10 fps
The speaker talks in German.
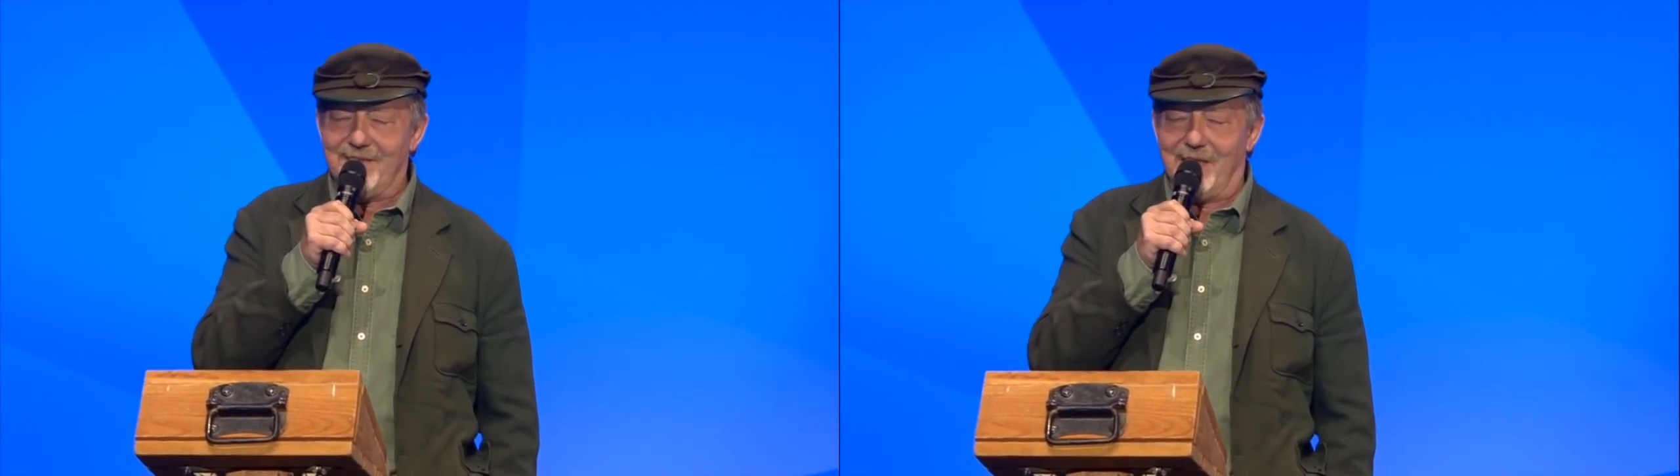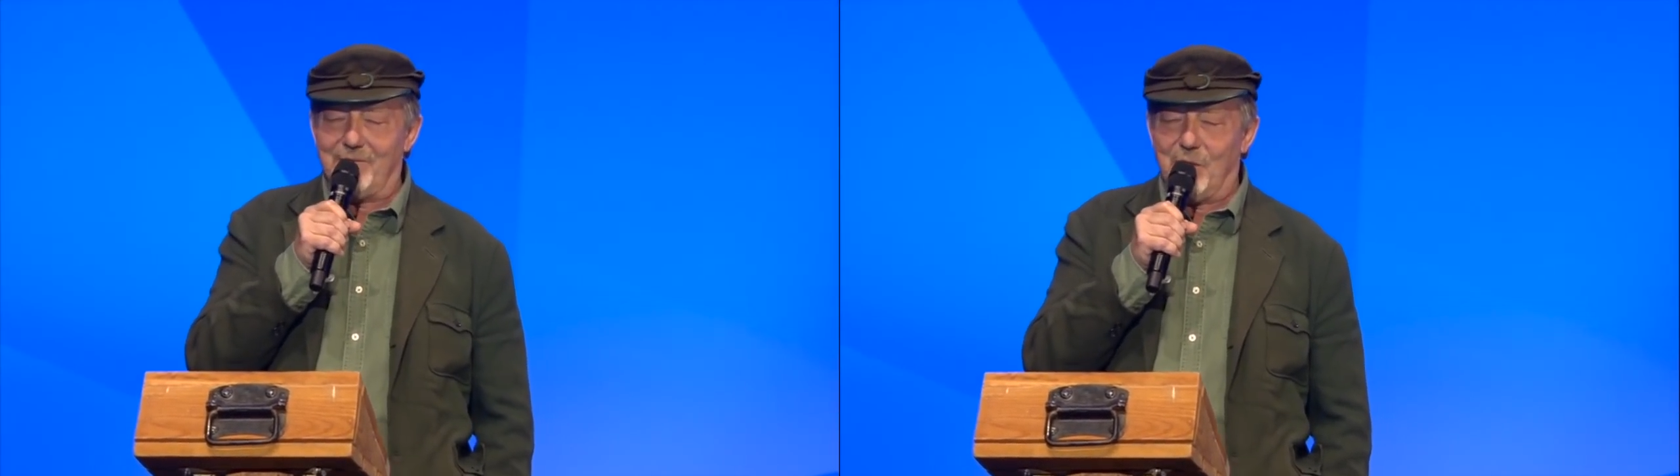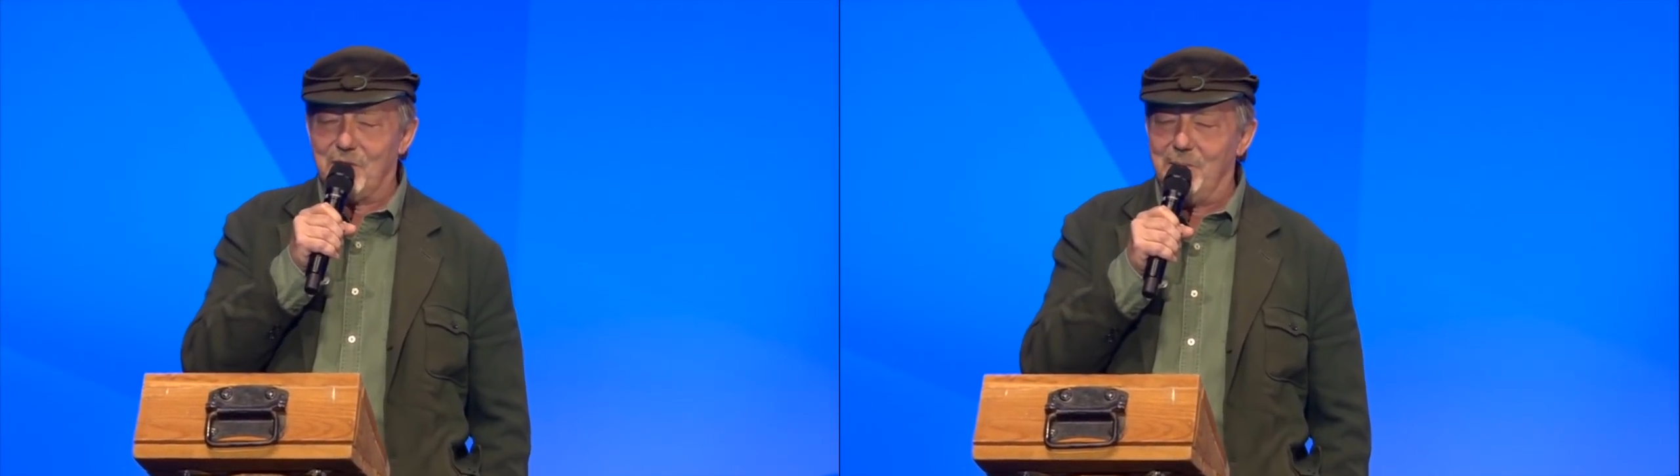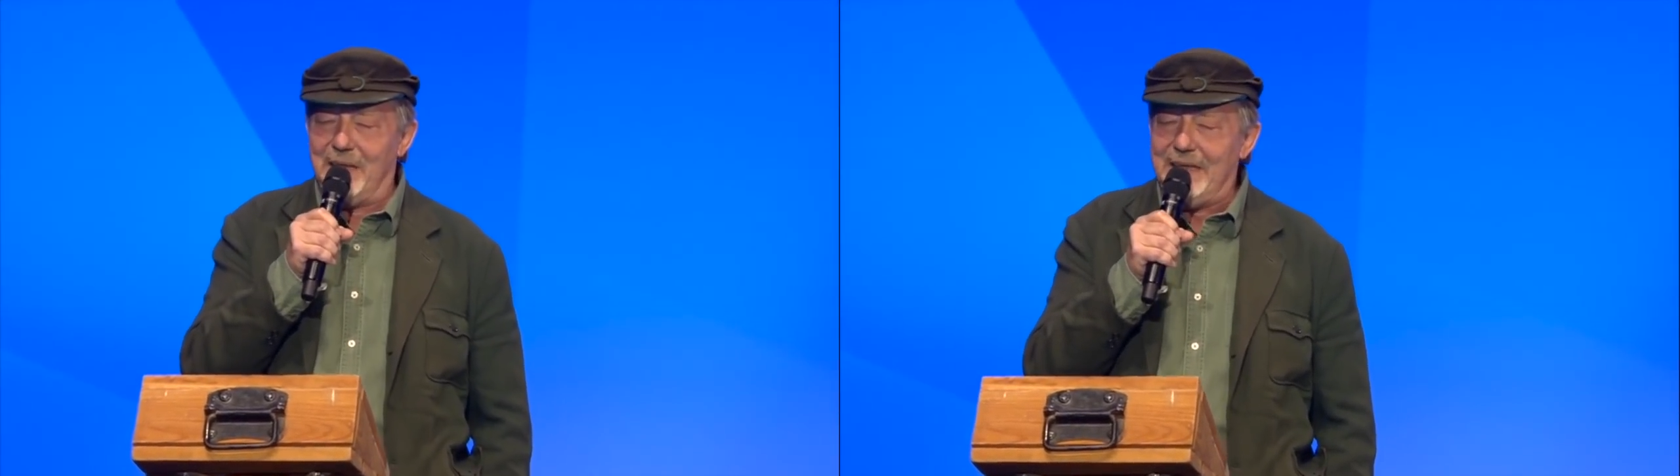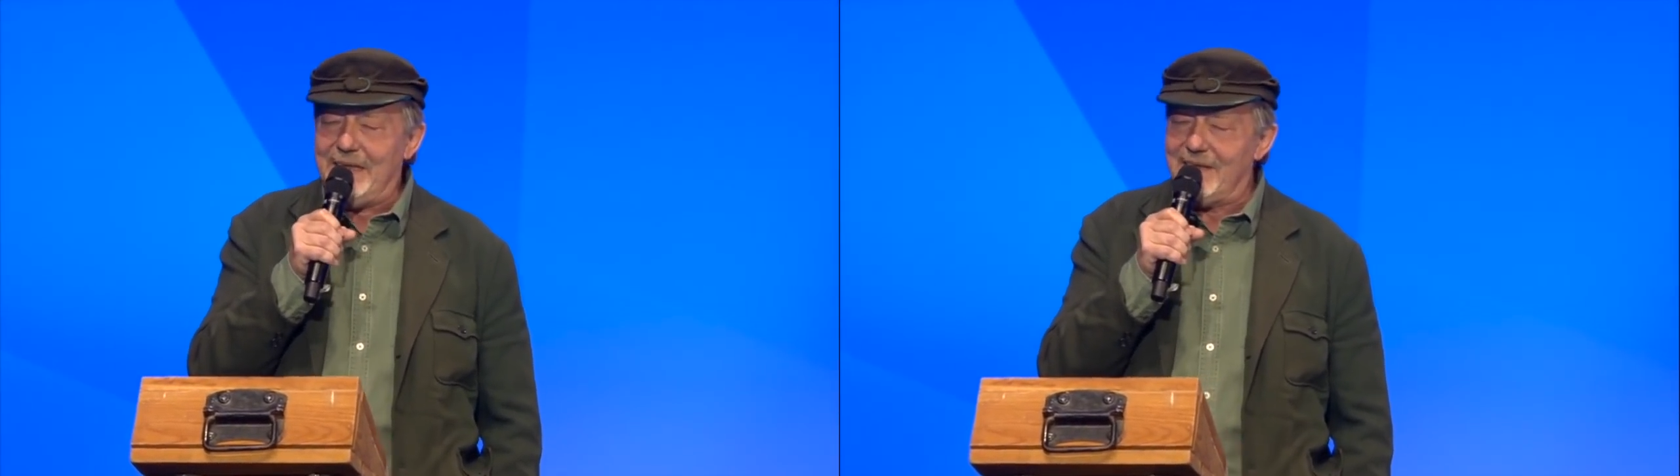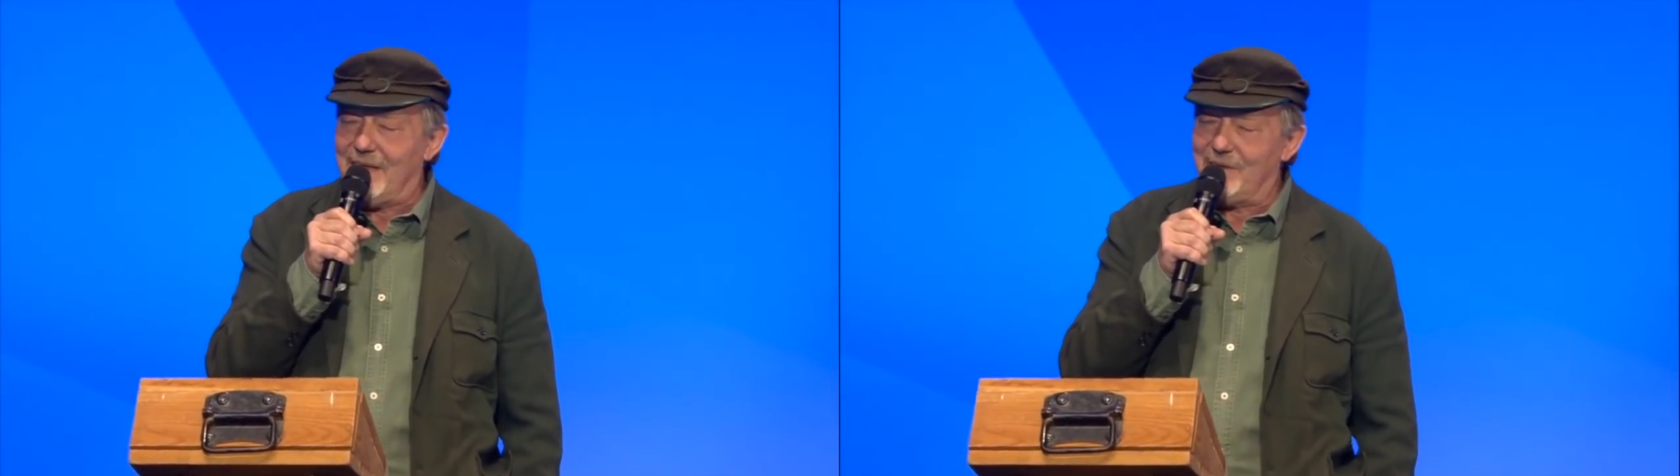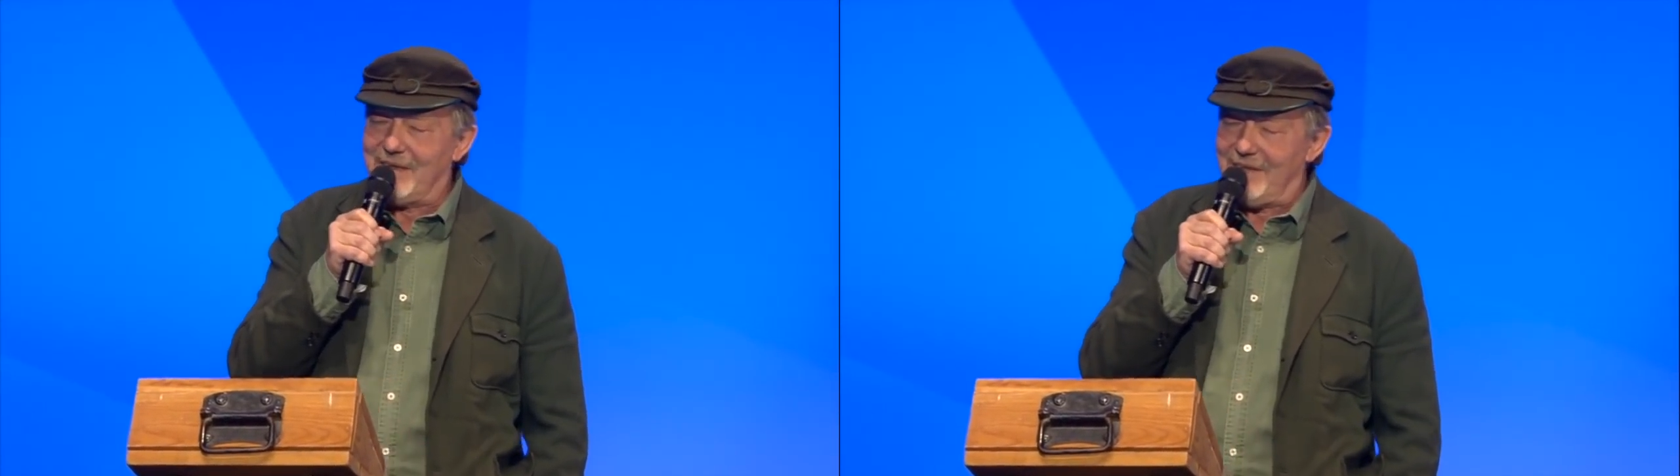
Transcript: sagen wir aus Berlin, ja, und die